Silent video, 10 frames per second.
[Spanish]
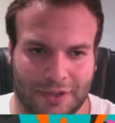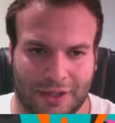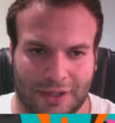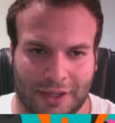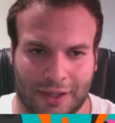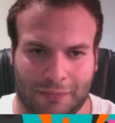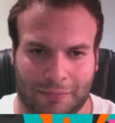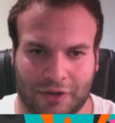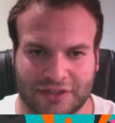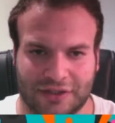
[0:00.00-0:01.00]
eh,
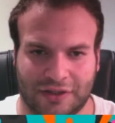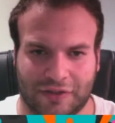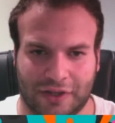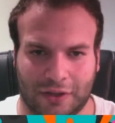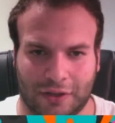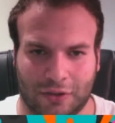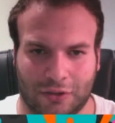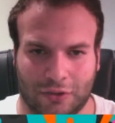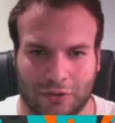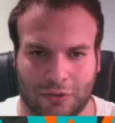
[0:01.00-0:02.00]
por así
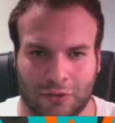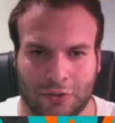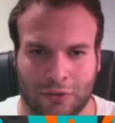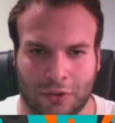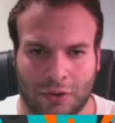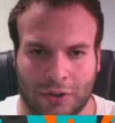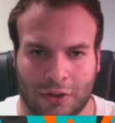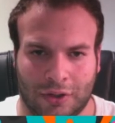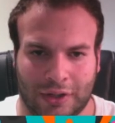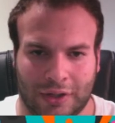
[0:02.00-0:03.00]
decirlo,
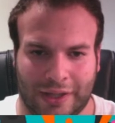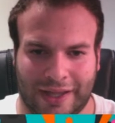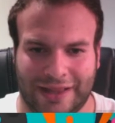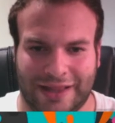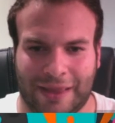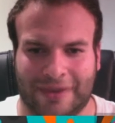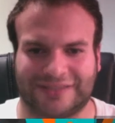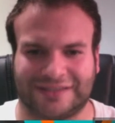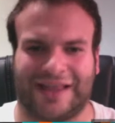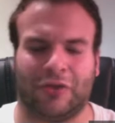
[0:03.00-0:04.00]
el
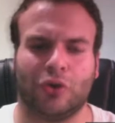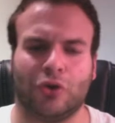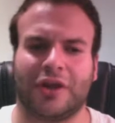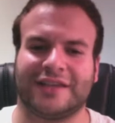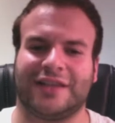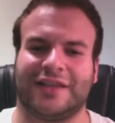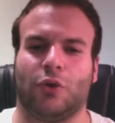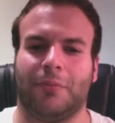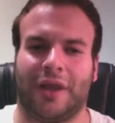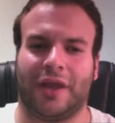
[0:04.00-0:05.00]
Devastador, que este
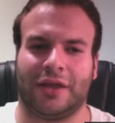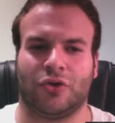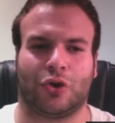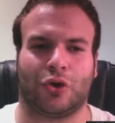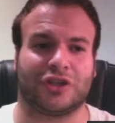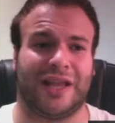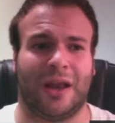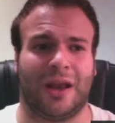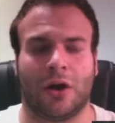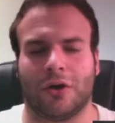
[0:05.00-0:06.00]
nombre yo creo que se
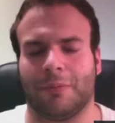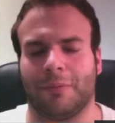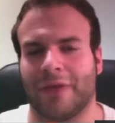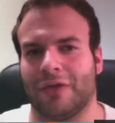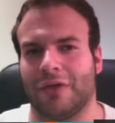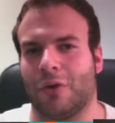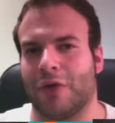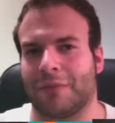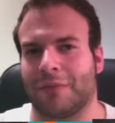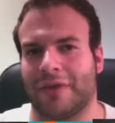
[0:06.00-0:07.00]
le han copiado a un
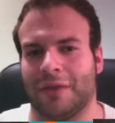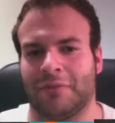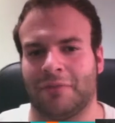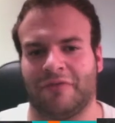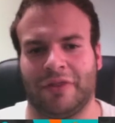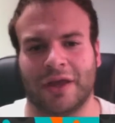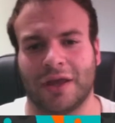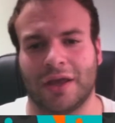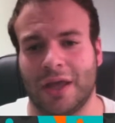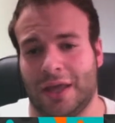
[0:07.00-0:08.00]
arma del Perfect Dark
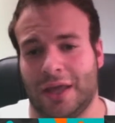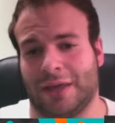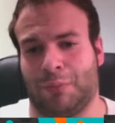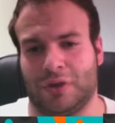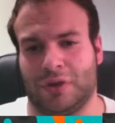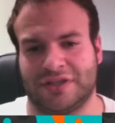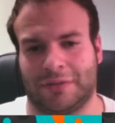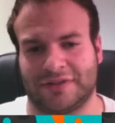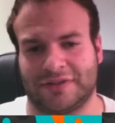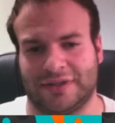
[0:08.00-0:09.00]
puede ser
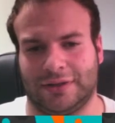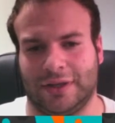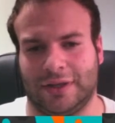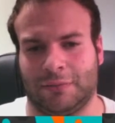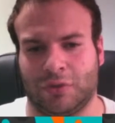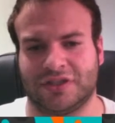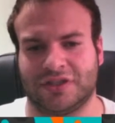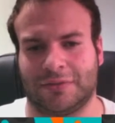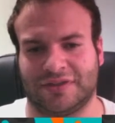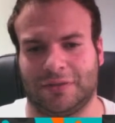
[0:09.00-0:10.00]
bastante, puede
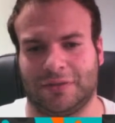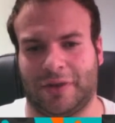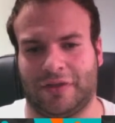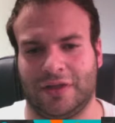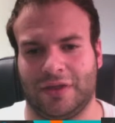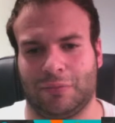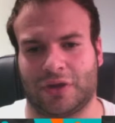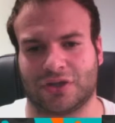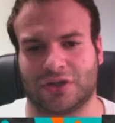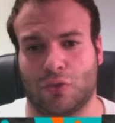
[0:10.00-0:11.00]
ser bastante parecida
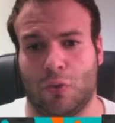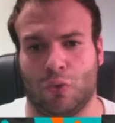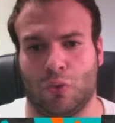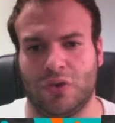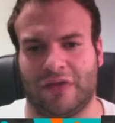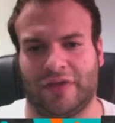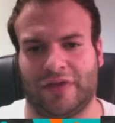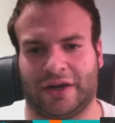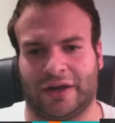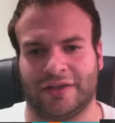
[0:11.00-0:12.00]
porque es como un
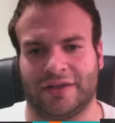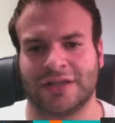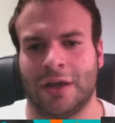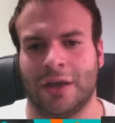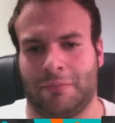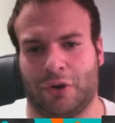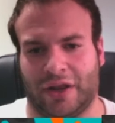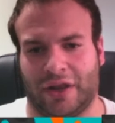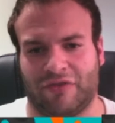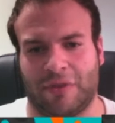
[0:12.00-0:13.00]
lanzagranadas, pero
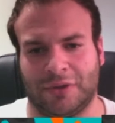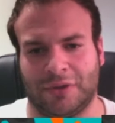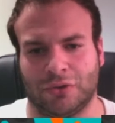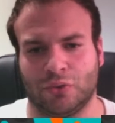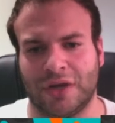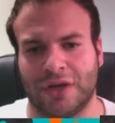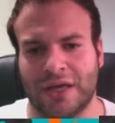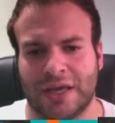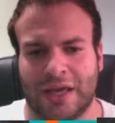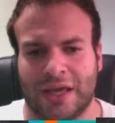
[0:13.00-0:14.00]
que lanza pintura.
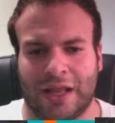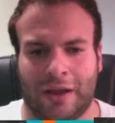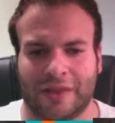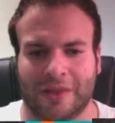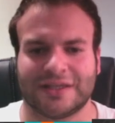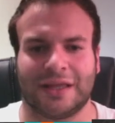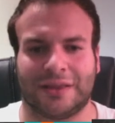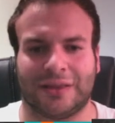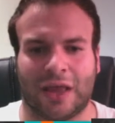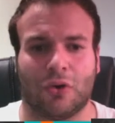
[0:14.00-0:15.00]
La verdad es que
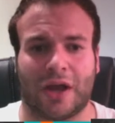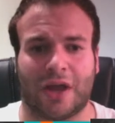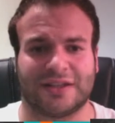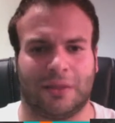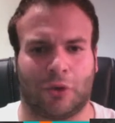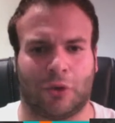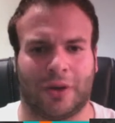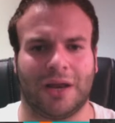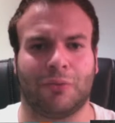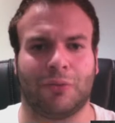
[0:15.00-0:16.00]
tengo ganas de
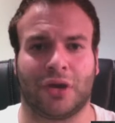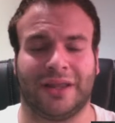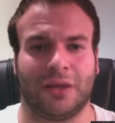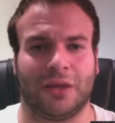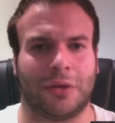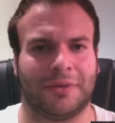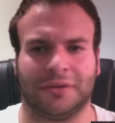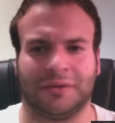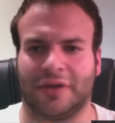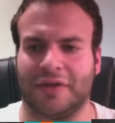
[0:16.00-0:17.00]
probarla porque tiene una
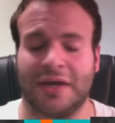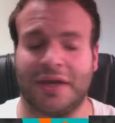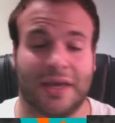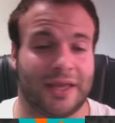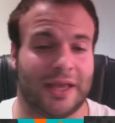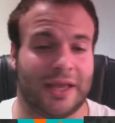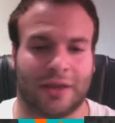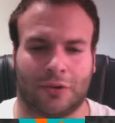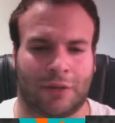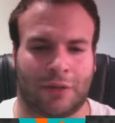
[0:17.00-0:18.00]
pintaza y
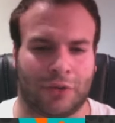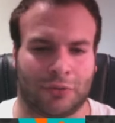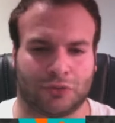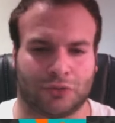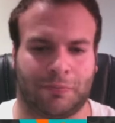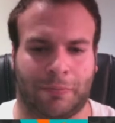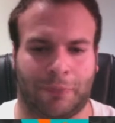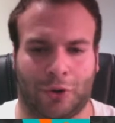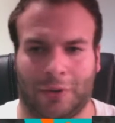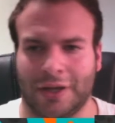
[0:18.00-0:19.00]
ayer no la pudimos
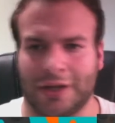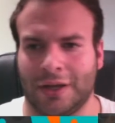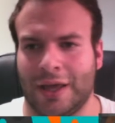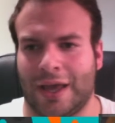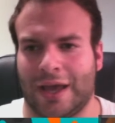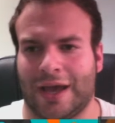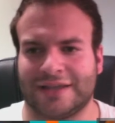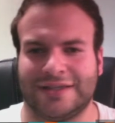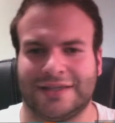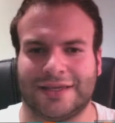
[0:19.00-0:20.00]
probar.
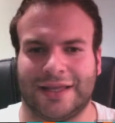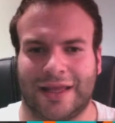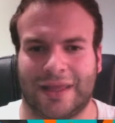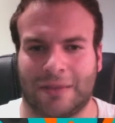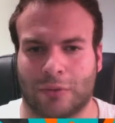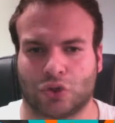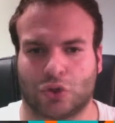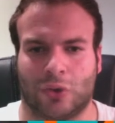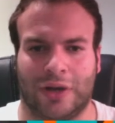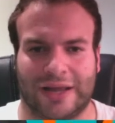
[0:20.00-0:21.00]
Así que nada, vamos
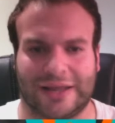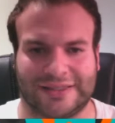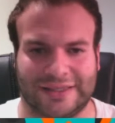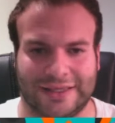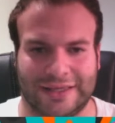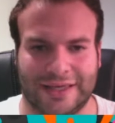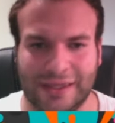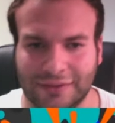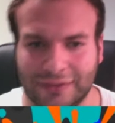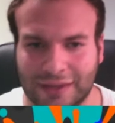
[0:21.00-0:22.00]
con la
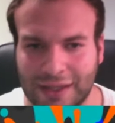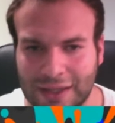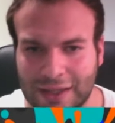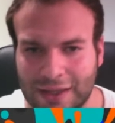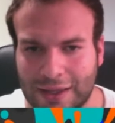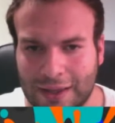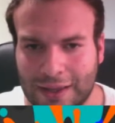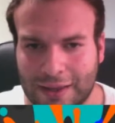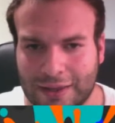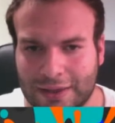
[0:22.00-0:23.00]
siguiente,
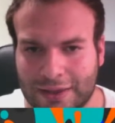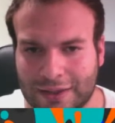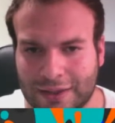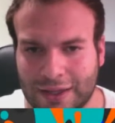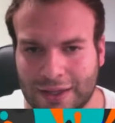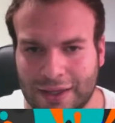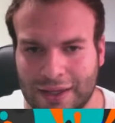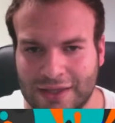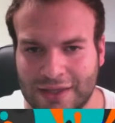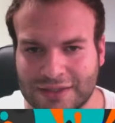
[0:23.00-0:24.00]
que
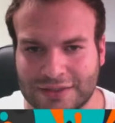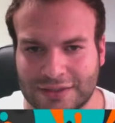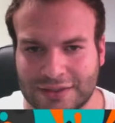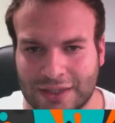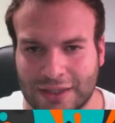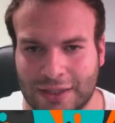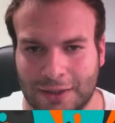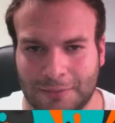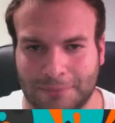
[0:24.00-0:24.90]
es em,